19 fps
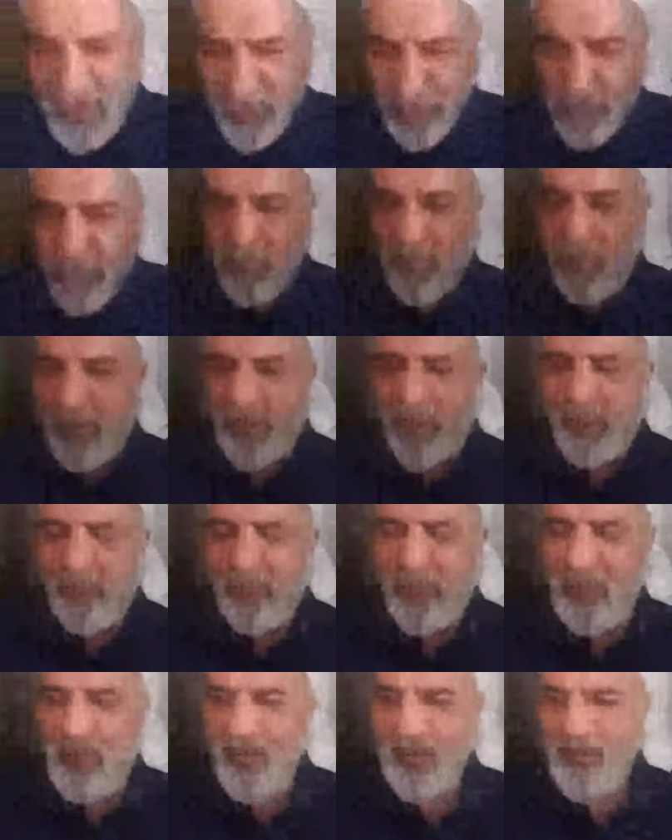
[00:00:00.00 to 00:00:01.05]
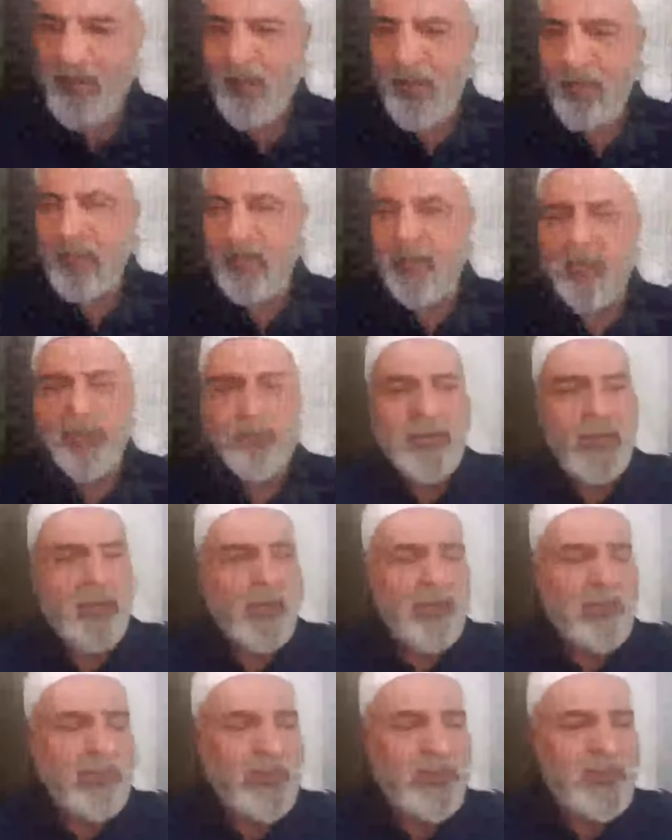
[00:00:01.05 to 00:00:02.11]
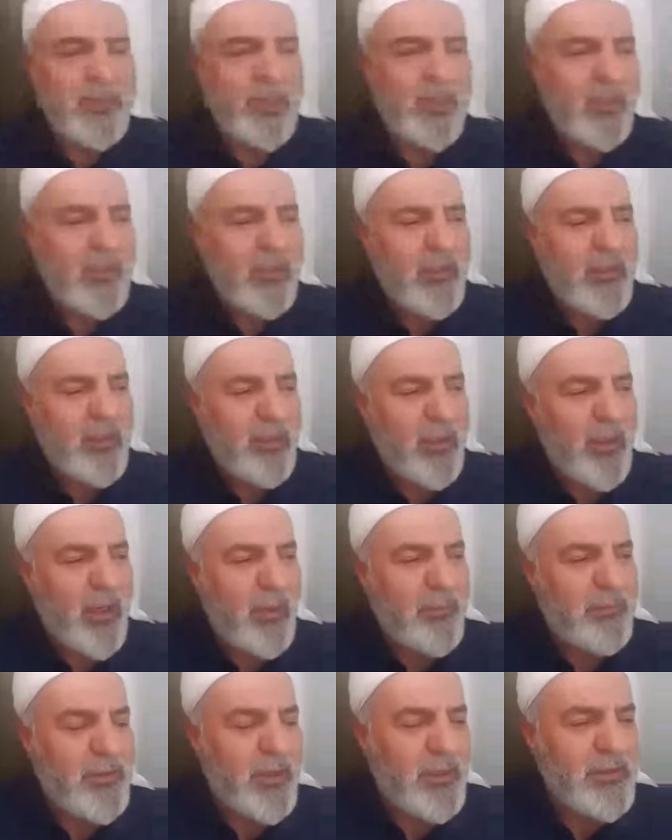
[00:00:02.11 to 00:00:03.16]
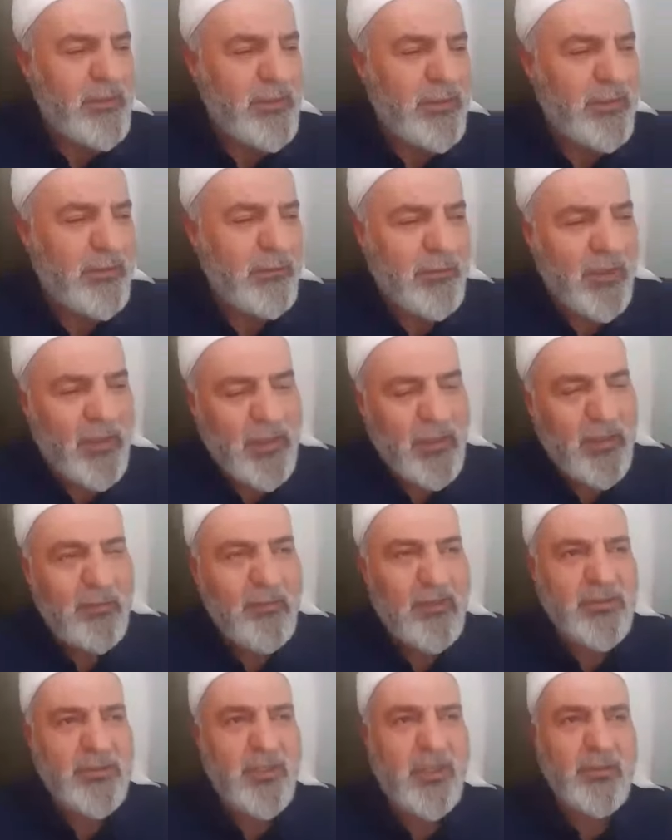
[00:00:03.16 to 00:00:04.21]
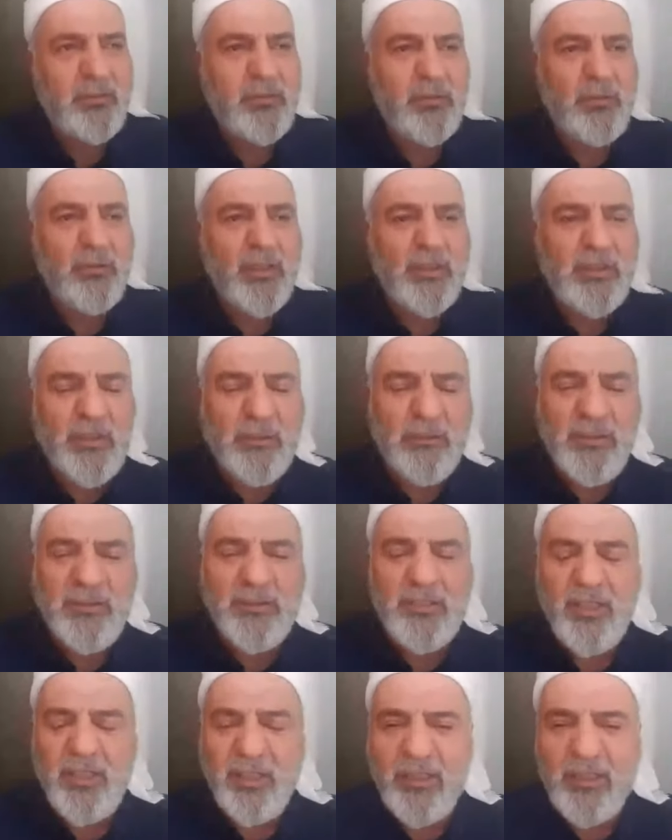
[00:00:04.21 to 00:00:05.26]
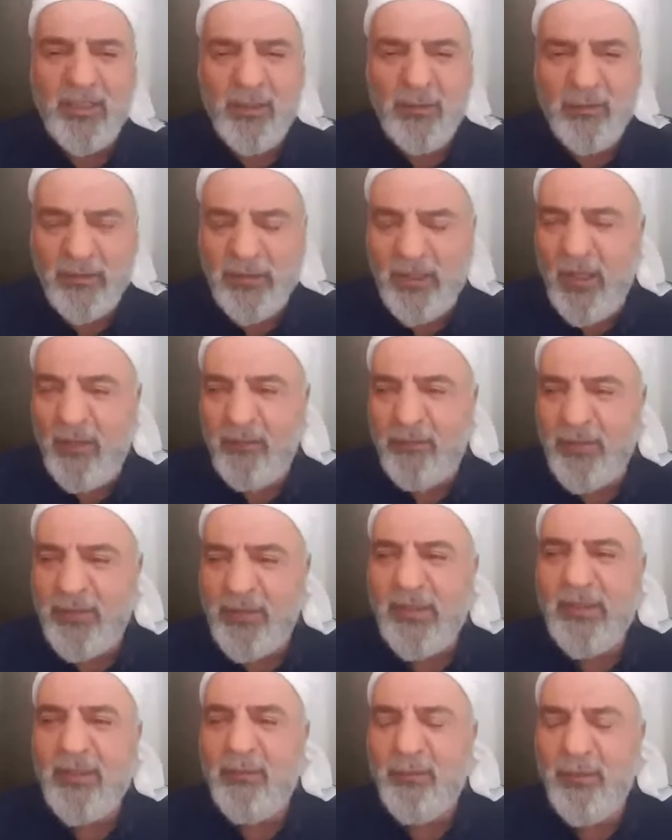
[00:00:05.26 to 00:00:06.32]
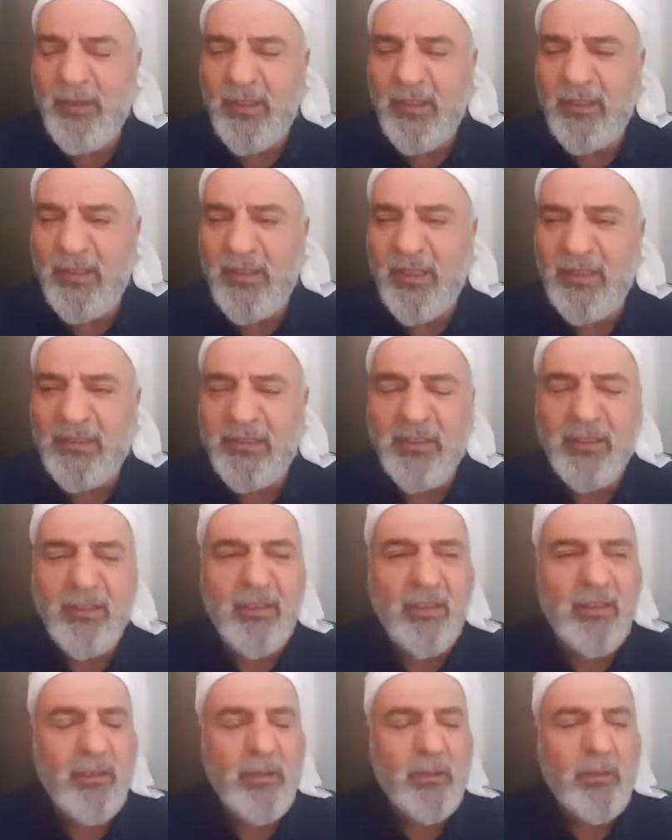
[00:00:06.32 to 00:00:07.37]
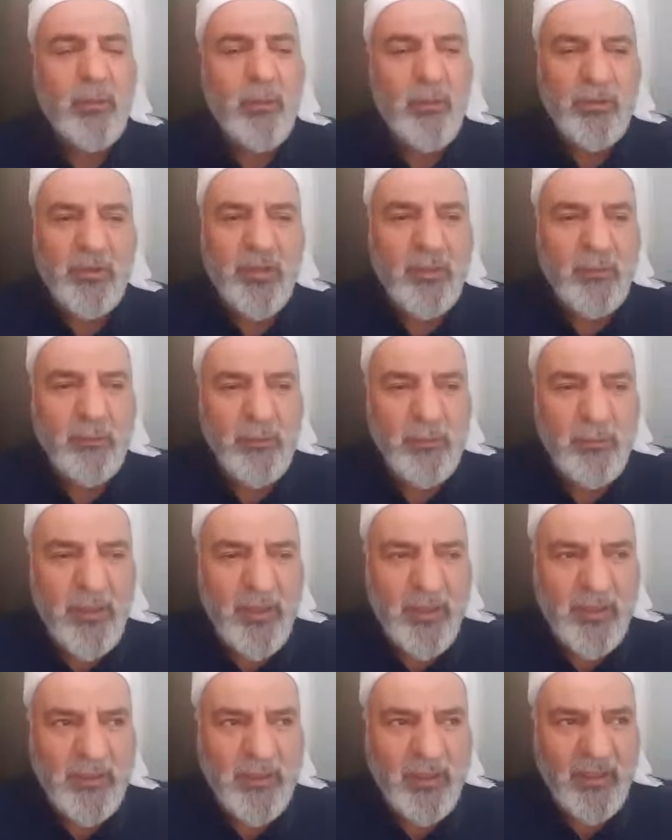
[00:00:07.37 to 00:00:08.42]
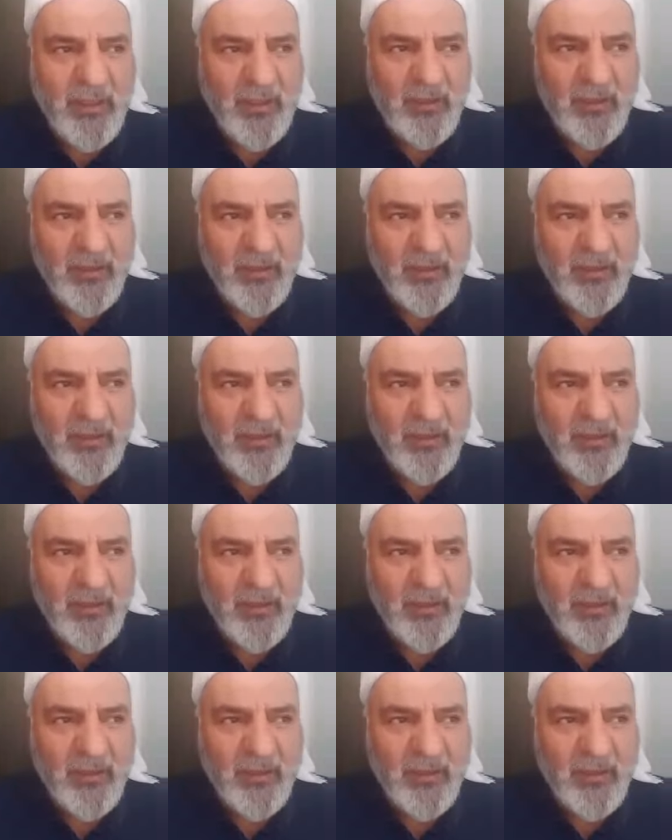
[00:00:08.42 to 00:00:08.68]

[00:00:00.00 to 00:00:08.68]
cübbe giymek, ne bileyim işte abdest veya namazların sünneti vesaire de kıyafetinde filan giyeceğin onlara uymak değil.